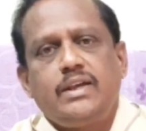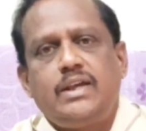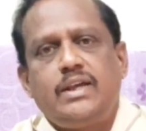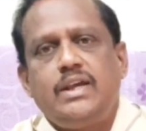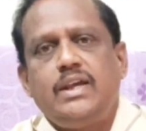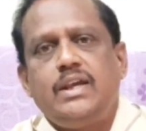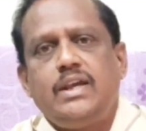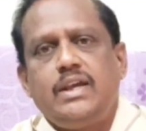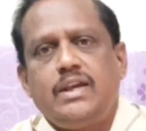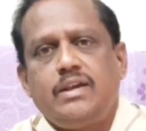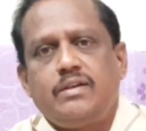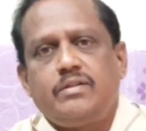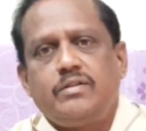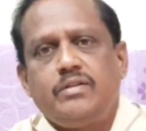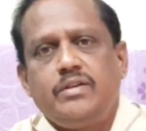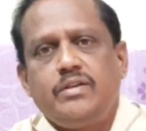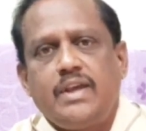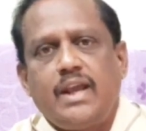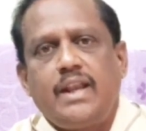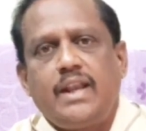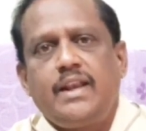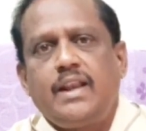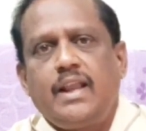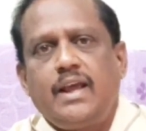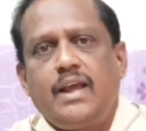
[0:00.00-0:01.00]
கீ
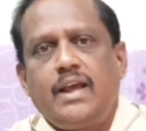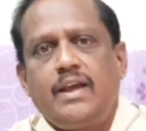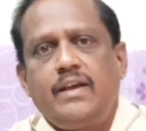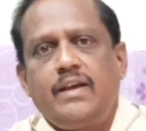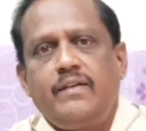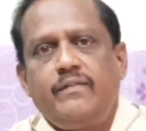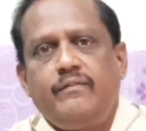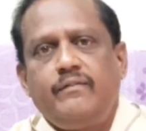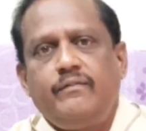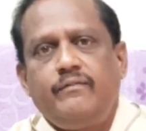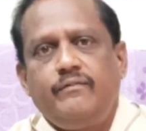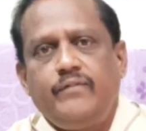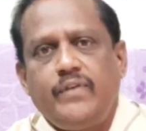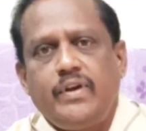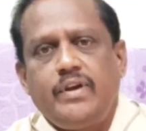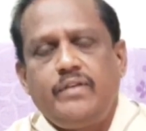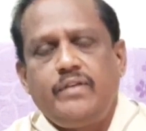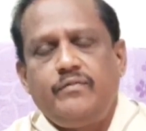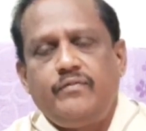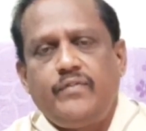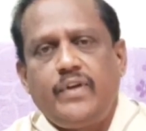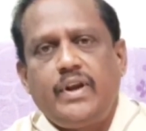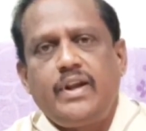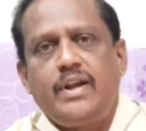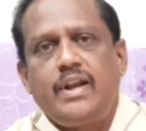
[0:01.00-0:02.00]
எண்ணெய் வெ
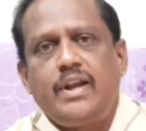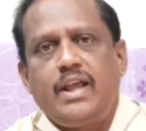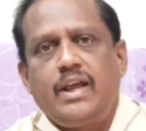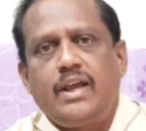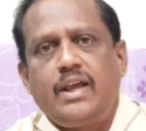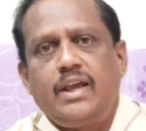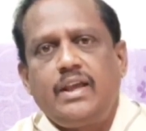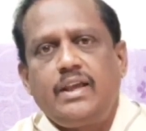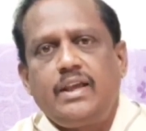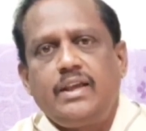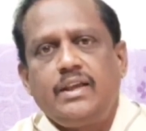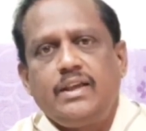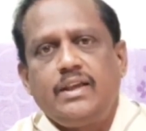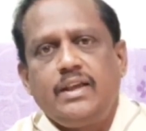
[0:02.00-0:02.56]
வெண்ணெய்